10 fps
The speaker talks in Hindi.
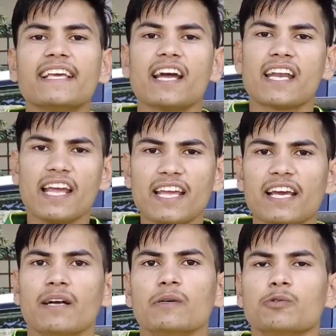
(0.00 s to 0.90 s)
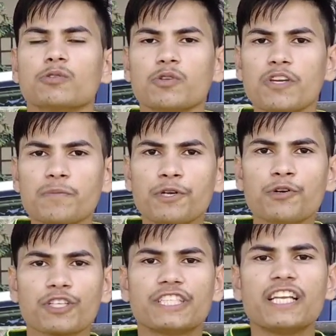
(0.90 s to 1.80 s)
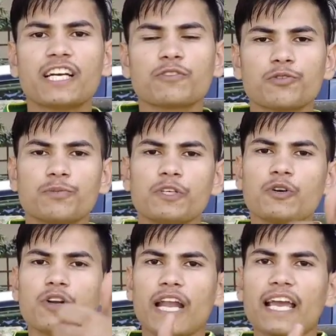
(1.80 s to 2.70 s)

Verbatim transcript: या नहीं है दोस्तों ये वीडियो अच्छी लगे तो इस वीडियो को